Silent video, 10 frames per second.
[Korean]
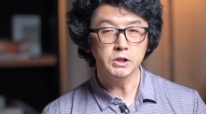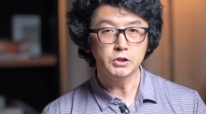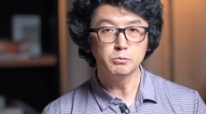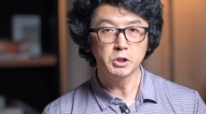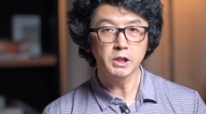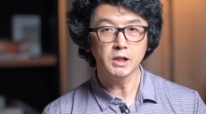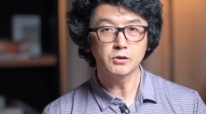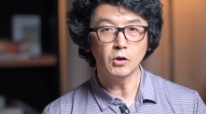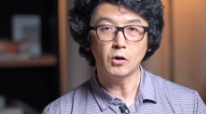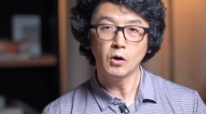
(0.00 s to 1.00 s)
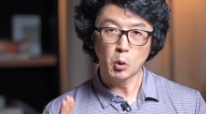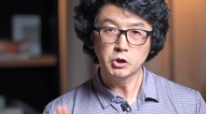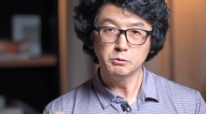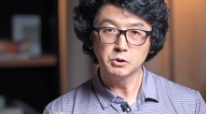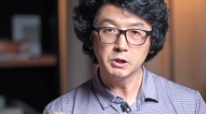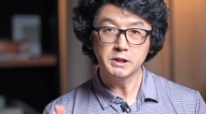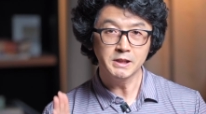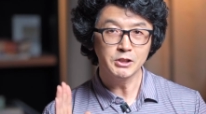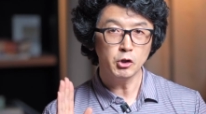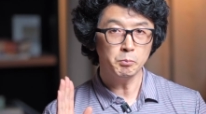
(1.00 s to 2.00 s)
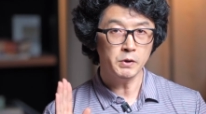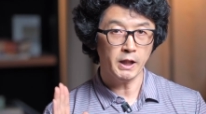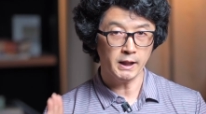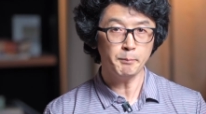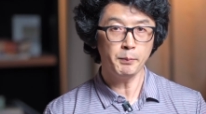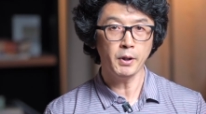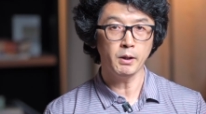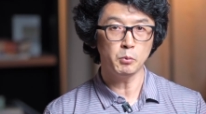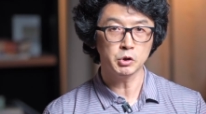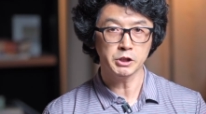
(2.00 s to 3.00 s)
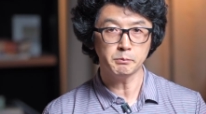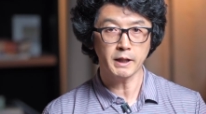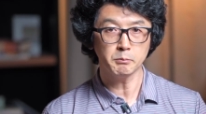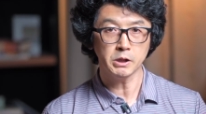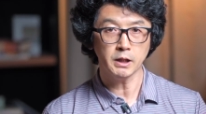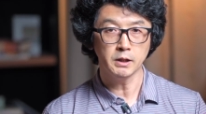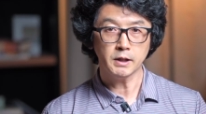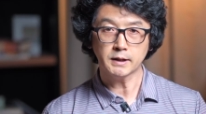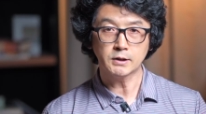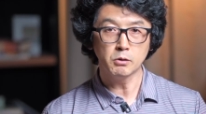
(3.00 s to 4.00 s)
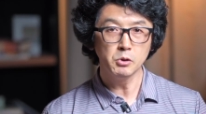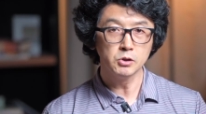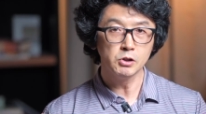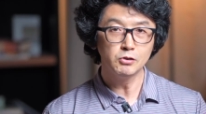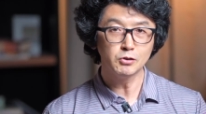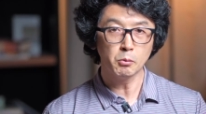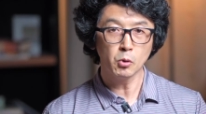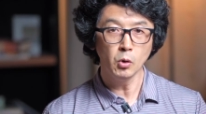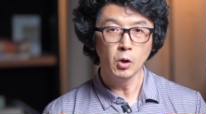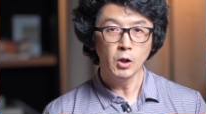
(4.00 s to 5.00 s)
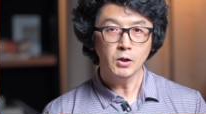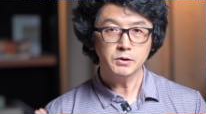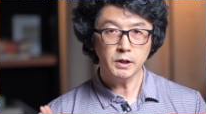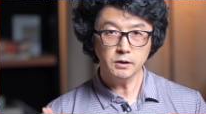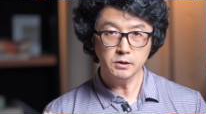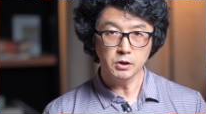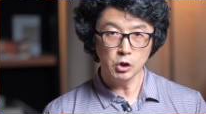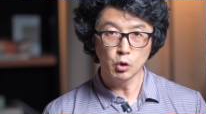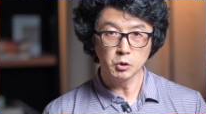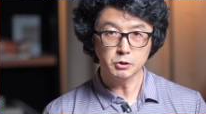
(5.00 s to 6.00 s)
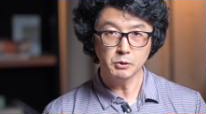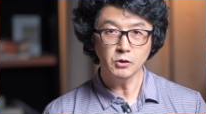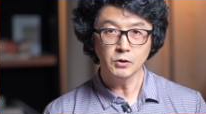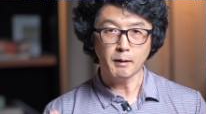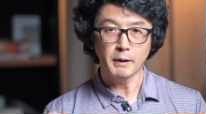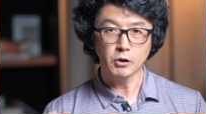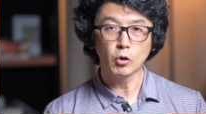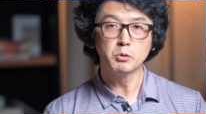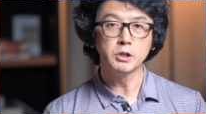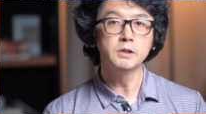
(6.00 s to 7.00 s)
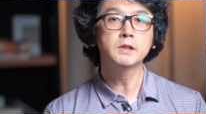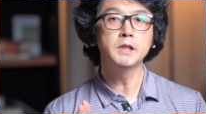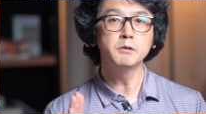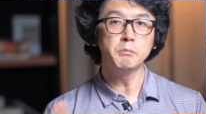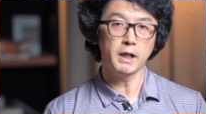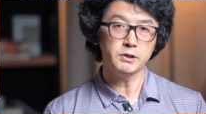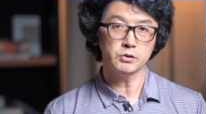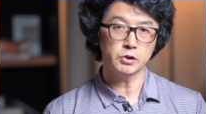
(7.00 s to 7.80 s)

이 질문에 대해서 보시는 분들이 직접 대답해 보시기 바랍니다. 제가 다 설명을 드릴 수는 없고 책을 읽어보시면 아마 여러분들이 느끼는 바가 있을